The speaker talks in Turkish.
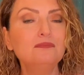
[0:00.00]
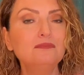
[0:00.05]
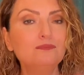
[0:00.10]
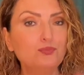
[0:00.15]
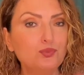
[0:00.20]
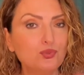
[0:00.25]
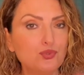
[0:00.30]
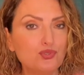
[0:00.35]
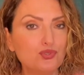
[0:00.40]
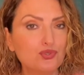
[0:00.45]

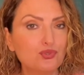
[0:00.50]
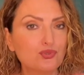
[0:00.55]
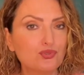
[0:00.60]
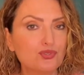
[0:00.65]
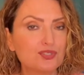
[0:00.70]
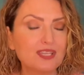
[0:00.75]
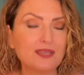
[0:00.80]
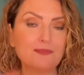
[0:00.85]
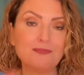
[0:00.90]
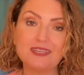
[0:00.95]

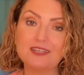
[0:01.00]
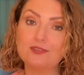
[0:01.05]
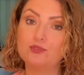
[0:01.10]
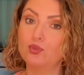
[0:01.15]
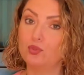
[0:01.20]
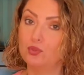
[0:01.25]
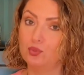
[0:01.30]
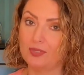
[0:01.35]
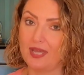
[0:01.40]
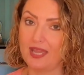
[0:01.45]
burcunuzda bir
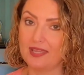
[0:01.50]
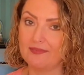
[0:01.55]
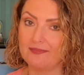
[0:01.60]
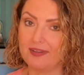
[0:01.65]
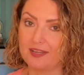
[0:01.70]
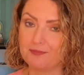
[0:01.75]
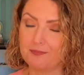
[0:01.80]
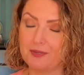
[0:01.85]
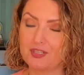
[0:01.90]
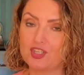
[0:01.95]
dolunay
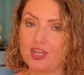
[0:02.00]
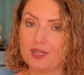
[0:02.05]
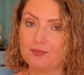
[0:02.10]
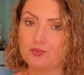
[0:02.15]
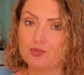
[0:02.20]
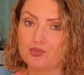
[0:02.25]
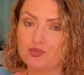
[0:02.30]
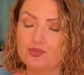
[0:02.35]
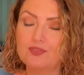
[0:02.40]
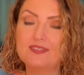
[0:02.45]
var. Başak
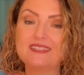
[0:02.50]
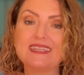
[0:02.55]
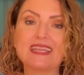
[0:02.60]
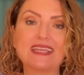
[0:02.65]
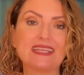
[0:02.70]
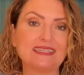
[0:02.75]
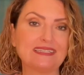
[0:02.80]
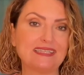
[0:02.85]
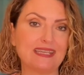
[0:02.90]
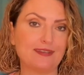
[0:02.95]
burcunun
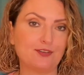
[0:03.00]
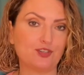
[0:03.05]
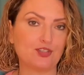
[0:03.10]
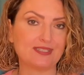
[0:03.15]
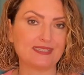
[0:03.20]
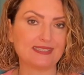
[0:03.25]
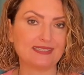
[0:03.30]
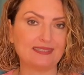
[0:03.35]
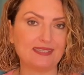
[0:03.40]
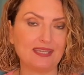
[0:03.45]
8
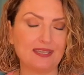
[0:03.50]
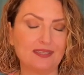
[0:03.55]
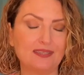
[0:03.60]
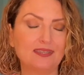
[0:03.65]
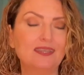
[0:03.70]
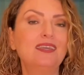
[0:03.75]
derecesinde.